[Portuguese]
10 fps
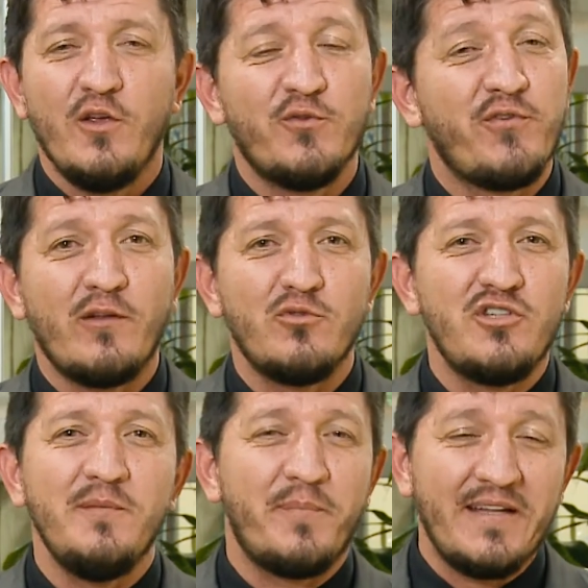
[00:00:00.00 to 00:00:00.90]
Eu falo
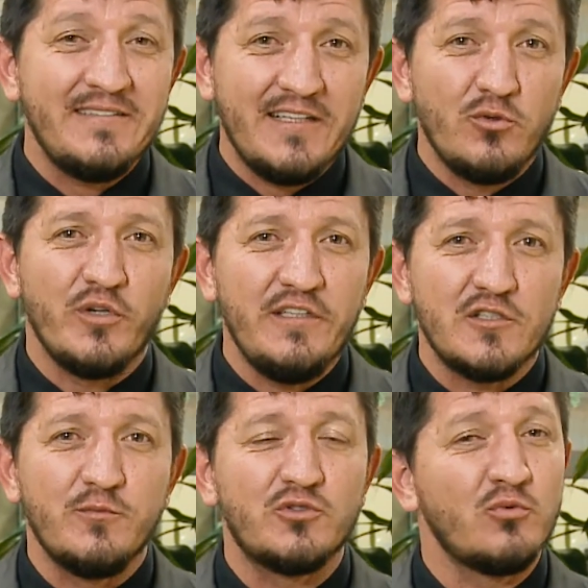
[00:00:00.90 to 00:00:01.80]
de
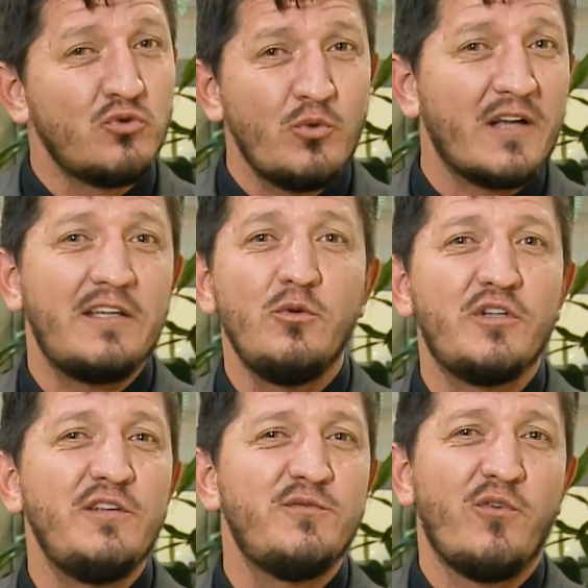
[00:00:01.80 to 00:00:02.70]
empreendedorismo, então tudo
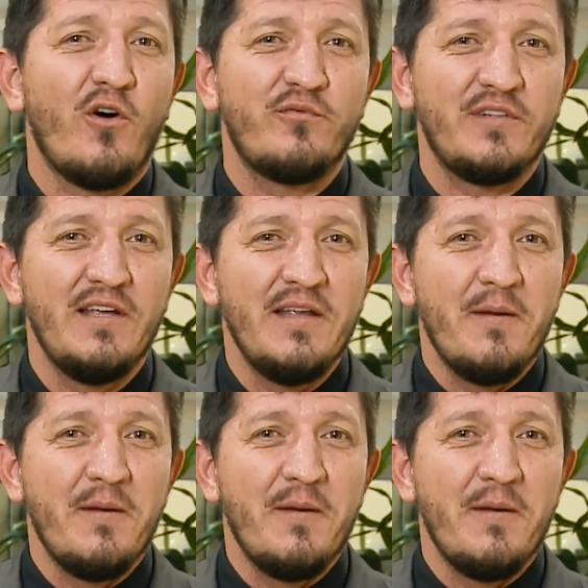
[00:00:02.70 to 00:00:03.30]
aquilo que envolve